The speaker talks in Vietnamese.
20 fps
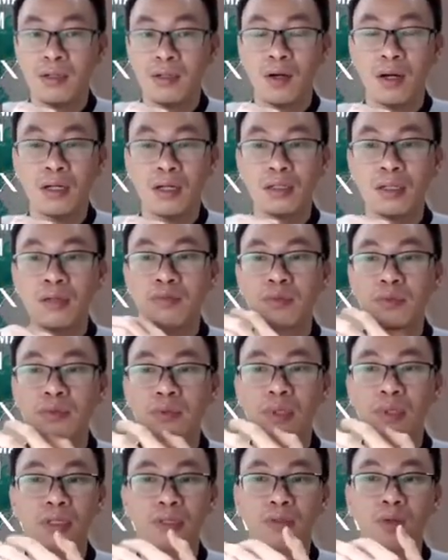nó
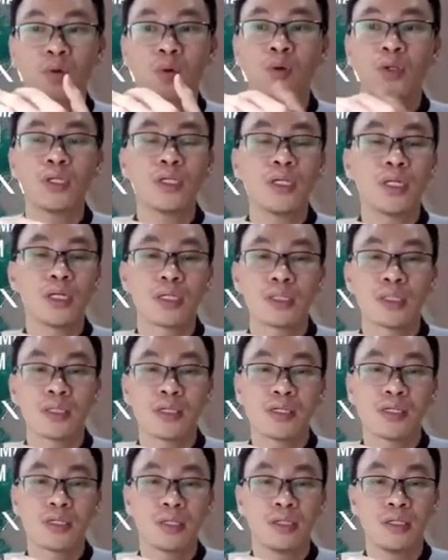không thu hút được
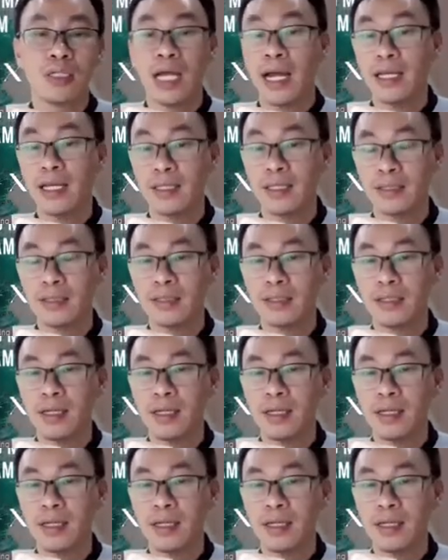người anh